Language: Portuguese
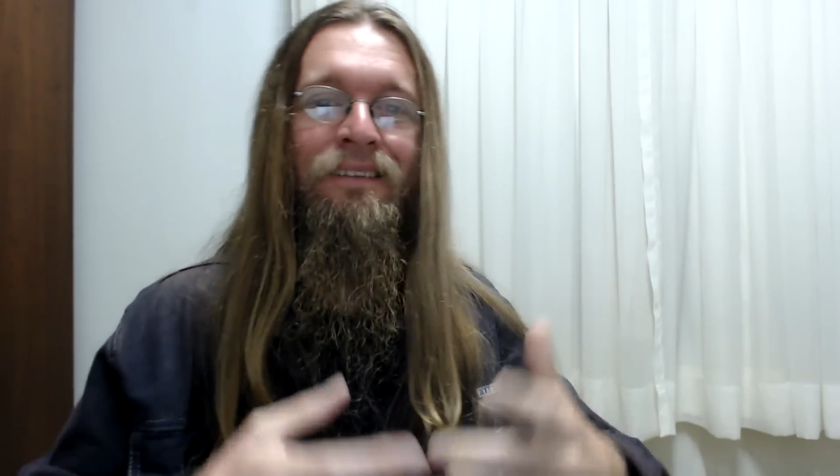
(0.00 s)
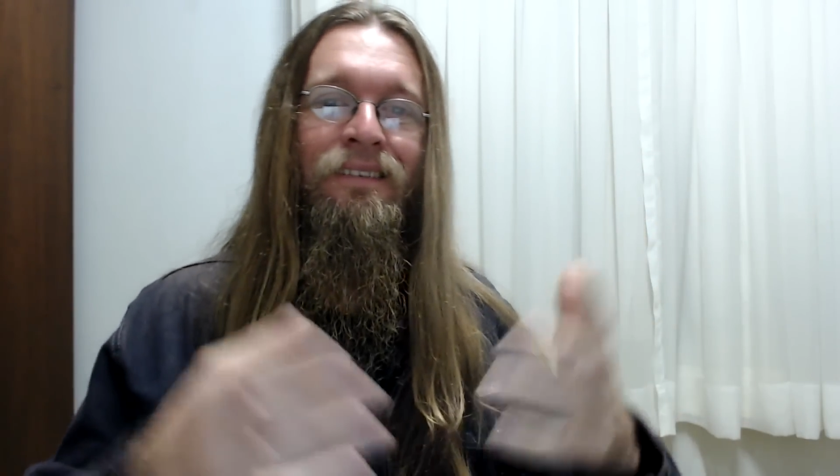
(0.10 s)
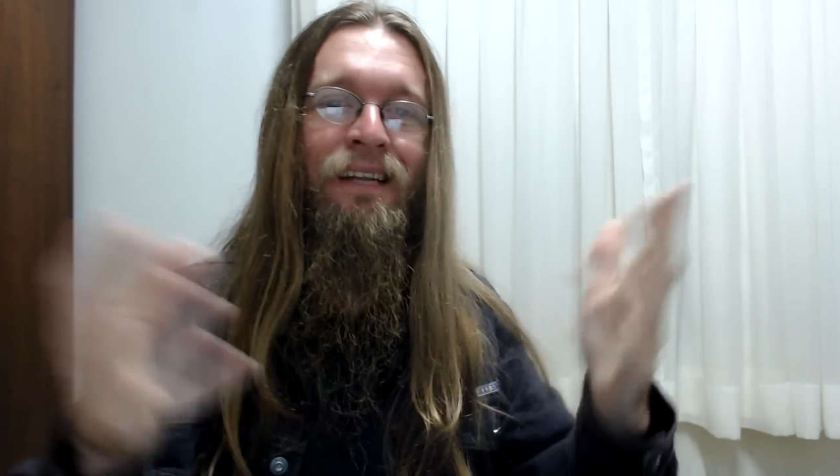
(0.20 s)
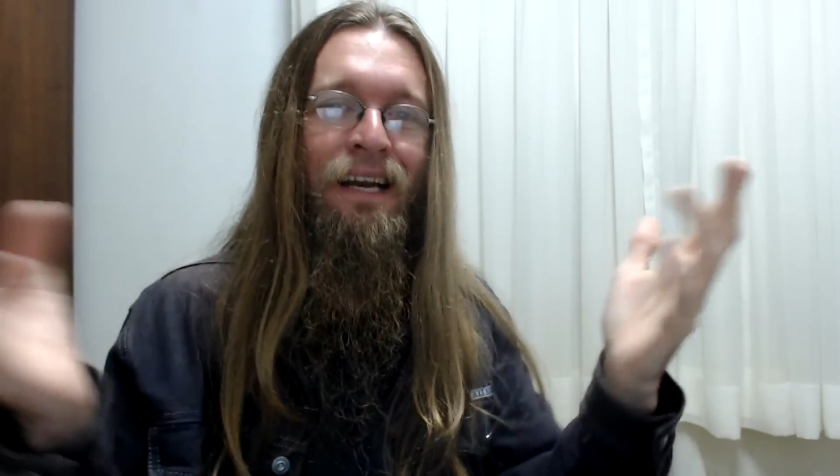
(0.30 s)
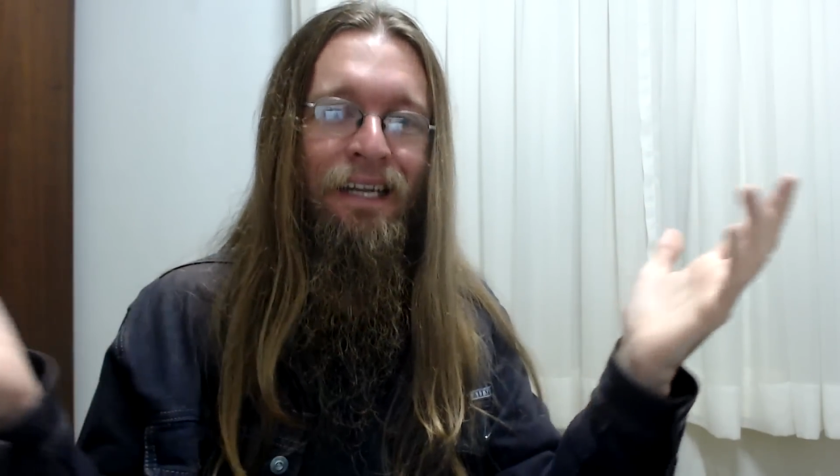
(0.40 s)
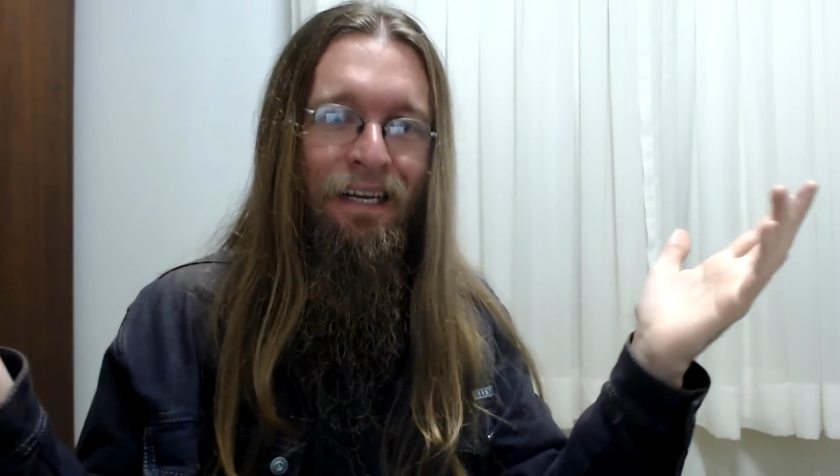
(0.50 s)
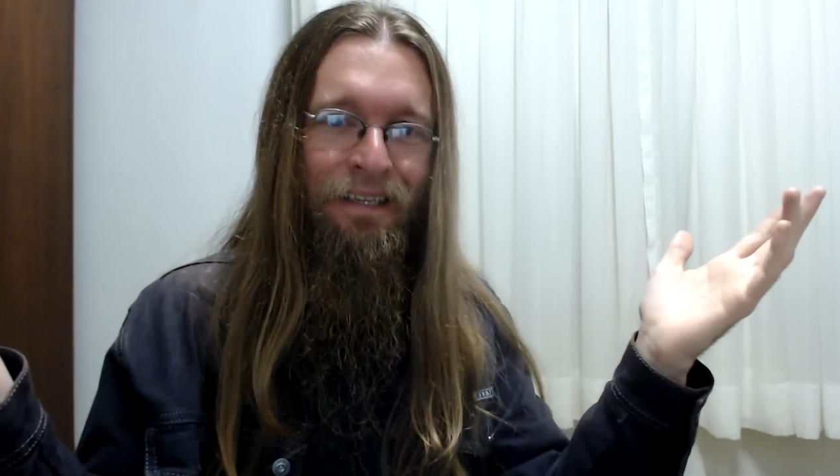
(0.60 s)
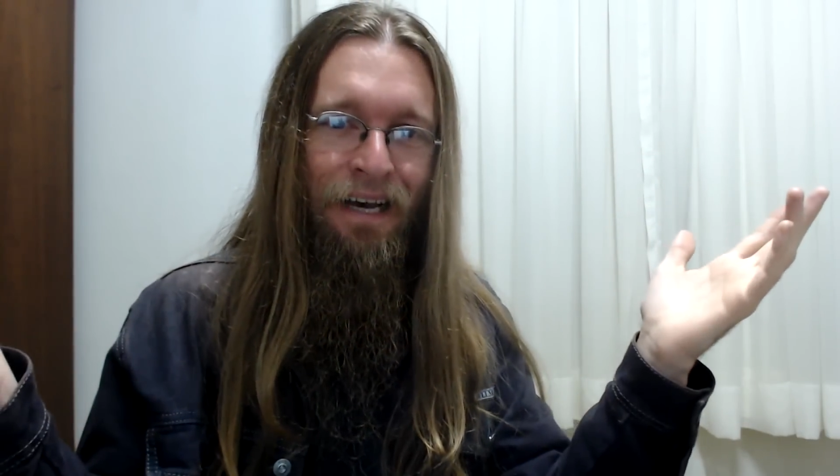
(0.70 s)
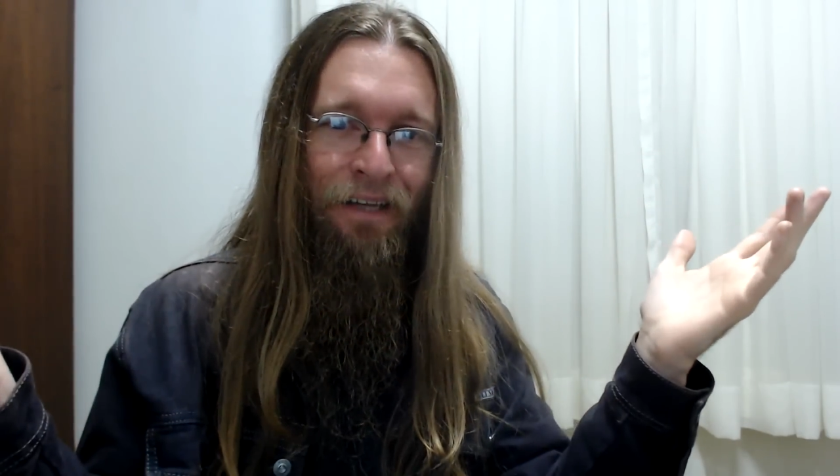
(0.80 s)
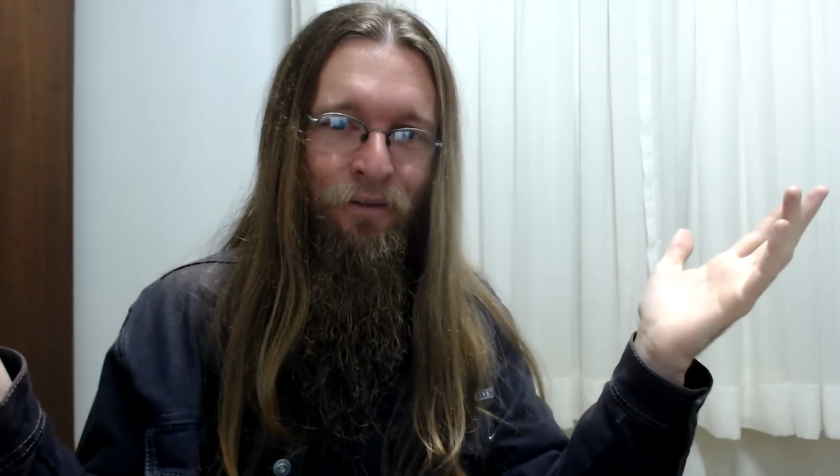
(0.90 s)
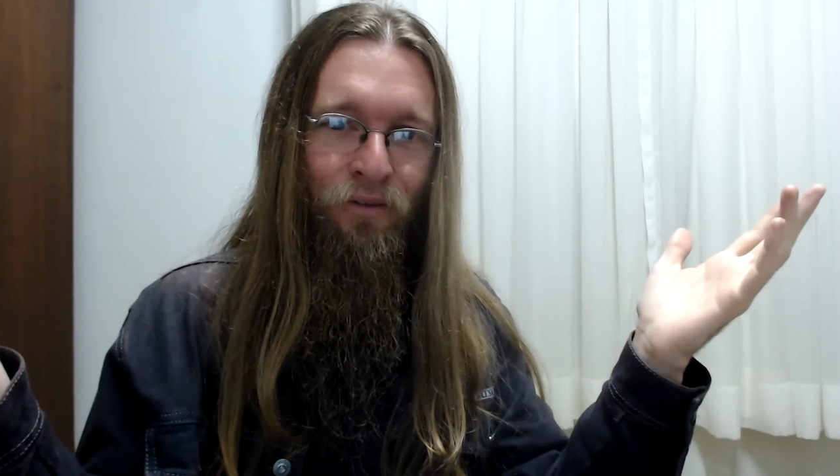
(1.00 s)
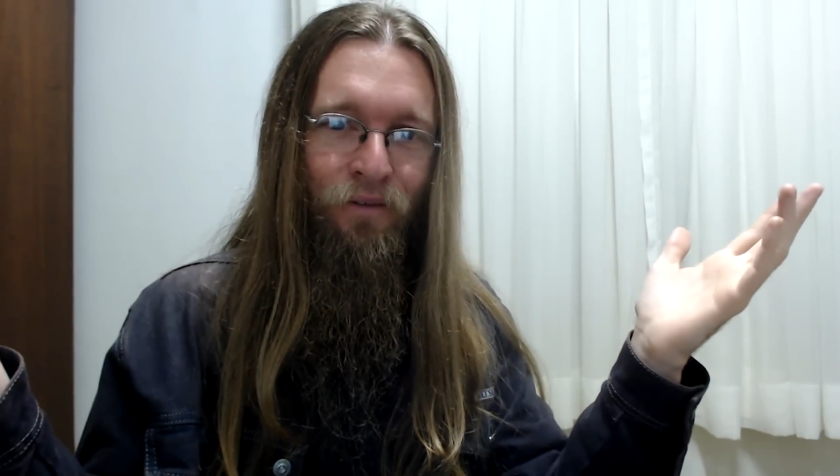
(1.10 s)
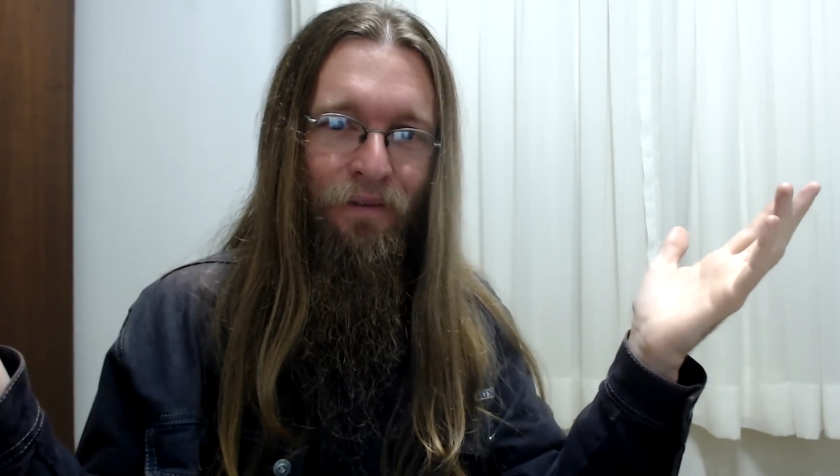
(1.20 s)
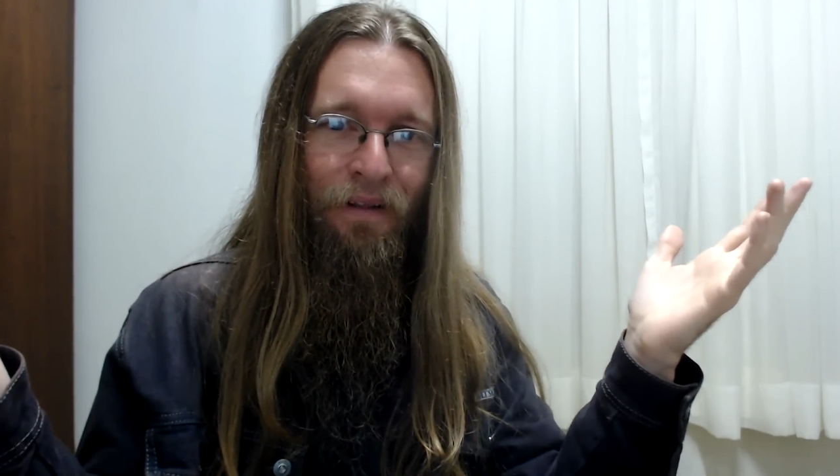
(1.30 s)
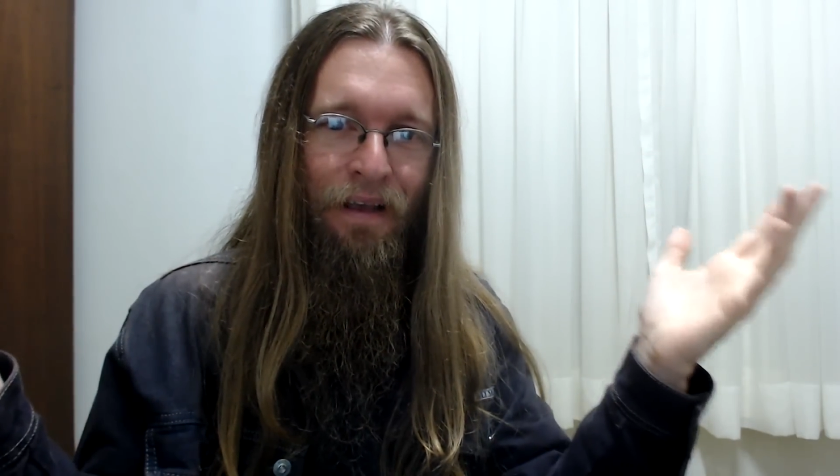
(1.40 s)
ser
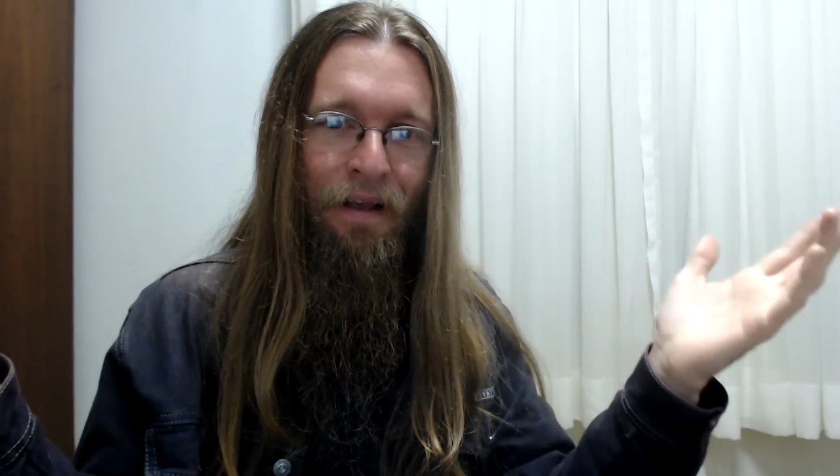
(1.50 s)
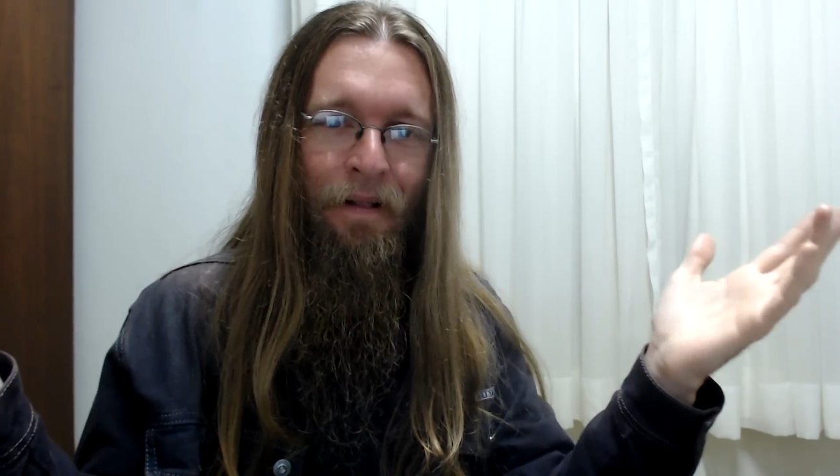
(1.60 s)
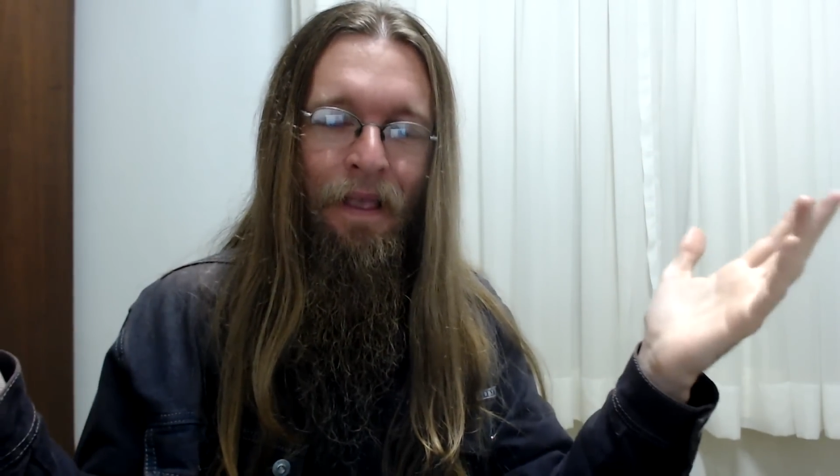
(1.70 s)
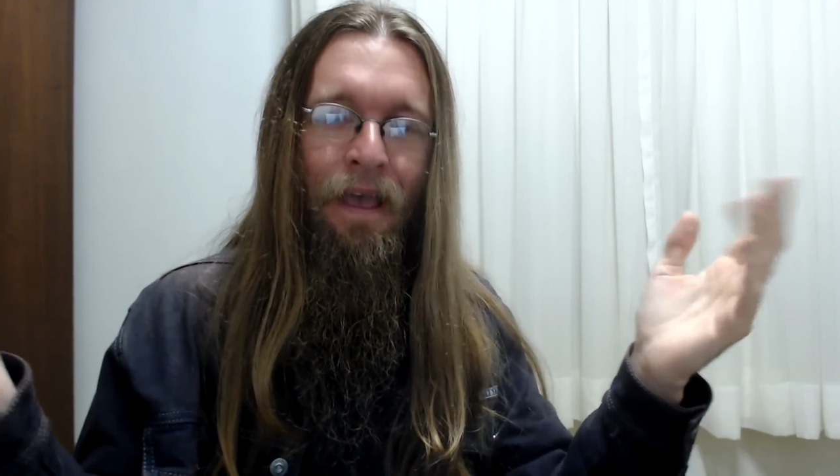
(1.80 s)
agradados. Né?